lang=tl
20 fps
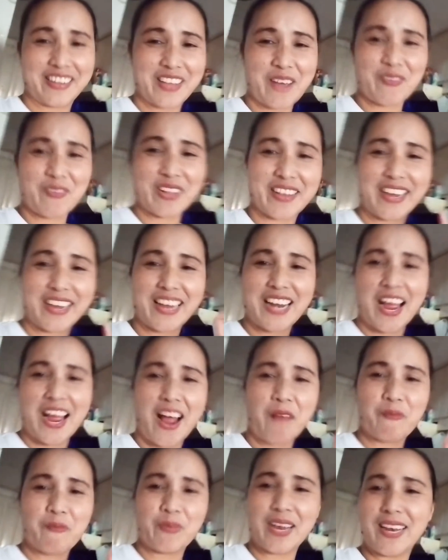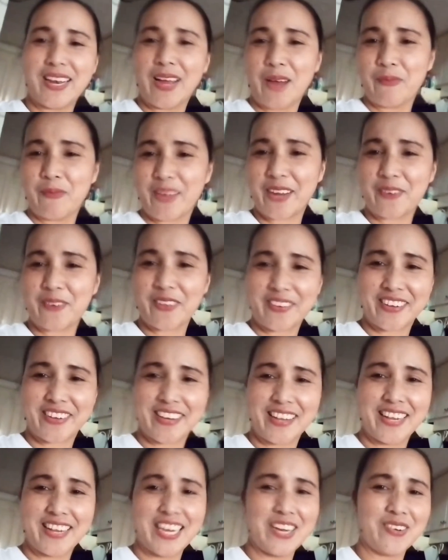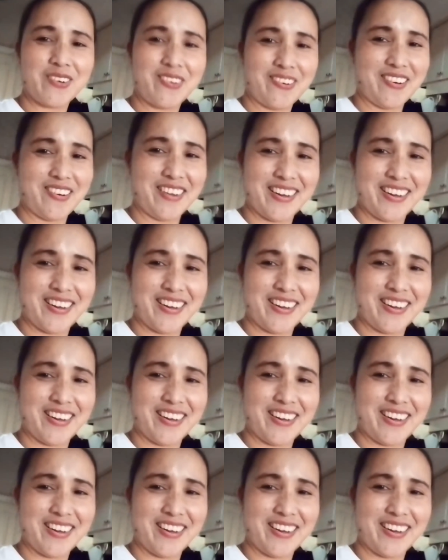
dapat kailangan pala may kutsilyo.